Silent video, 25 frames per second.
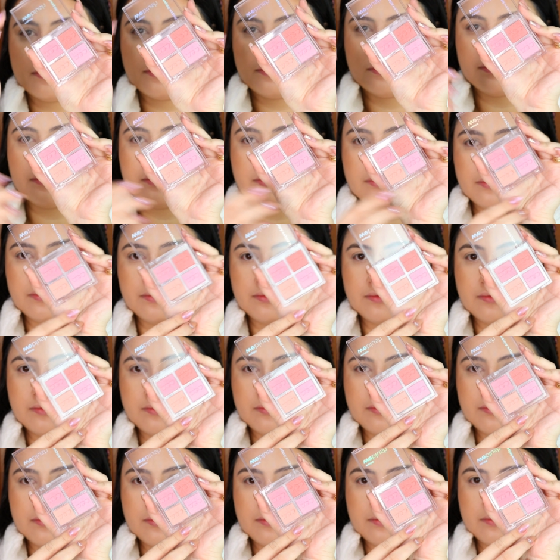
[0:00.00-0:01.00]
aí
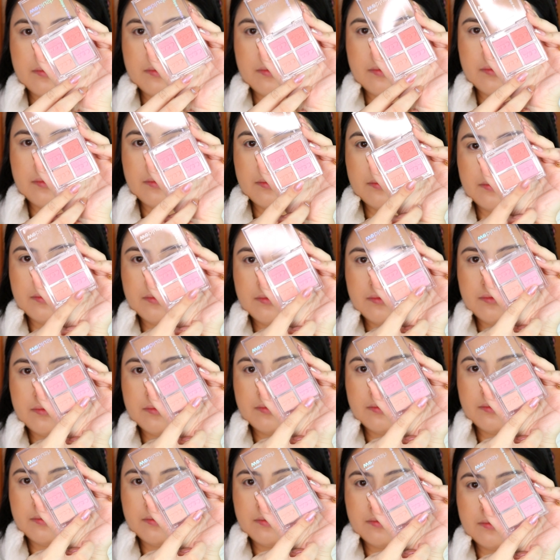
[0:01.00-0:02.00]
blush usei esse da We
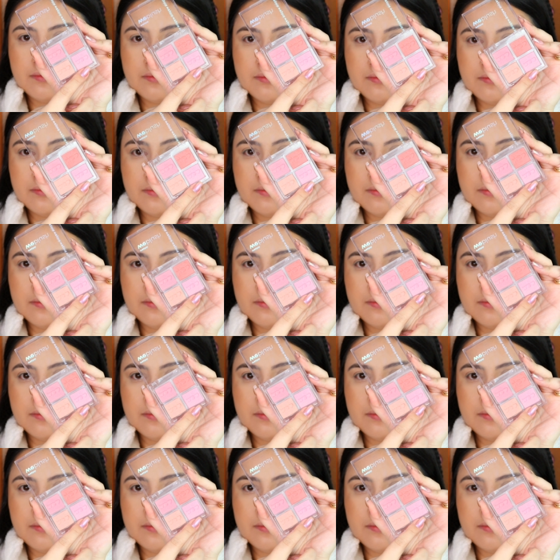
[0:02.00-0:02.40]
Pink, esse tom de